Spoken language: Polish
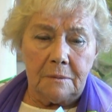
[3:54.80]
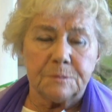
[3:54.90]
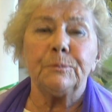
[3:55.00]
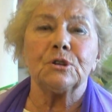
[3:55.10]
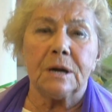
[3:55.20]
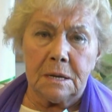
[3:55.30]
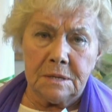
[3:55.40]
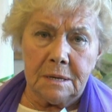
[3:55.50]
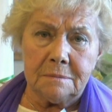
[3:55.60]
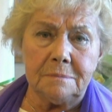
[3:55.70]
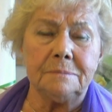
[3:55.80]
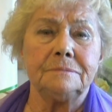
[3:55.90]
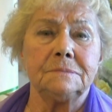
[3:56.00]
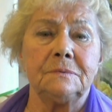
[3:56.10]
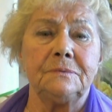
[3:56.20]
w spotkania,
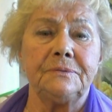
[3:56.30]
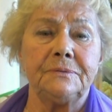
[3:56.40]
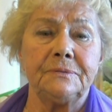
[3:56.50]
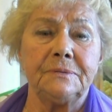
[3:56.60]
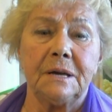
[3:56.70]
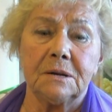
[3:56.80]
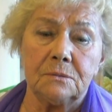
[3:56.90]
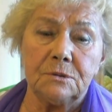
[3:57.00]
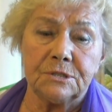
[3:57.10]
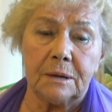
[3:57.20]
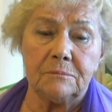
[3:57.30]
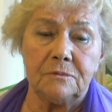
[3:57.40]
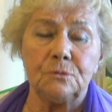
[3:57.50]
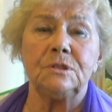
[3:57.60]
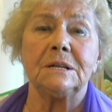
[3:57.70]
w jakąś tam
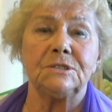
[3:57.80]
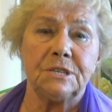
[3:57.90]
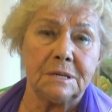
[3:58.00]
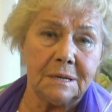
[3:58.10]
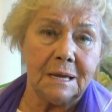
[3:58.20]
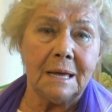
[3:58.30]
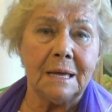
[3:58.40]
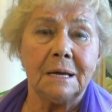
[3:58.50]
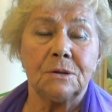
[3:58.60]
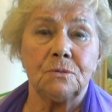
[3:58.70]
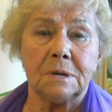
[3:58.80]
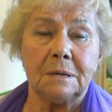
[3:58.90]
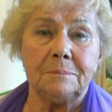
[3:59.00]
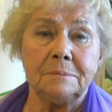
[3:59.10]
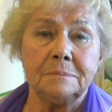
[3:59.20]
fundację, która
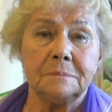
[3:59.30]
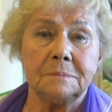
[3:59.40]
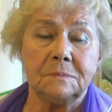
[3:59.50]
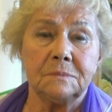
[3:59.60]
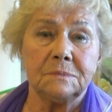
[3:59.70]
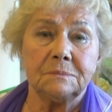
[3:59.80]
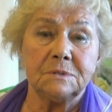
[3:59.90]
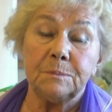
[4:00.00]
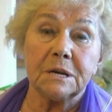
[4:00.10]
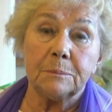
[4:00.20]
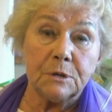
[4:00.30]
mm, zbiera